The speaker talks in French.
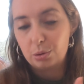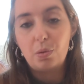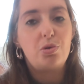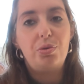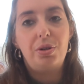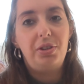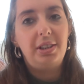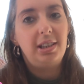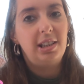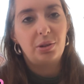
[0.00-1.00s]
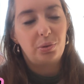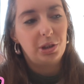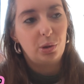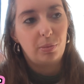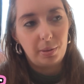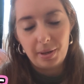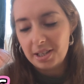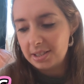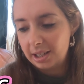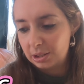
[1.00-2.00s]
comme je vais éviter d'y retourner au mois de
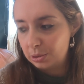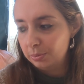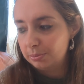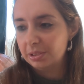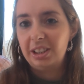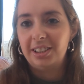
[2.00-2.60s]
mars à Action,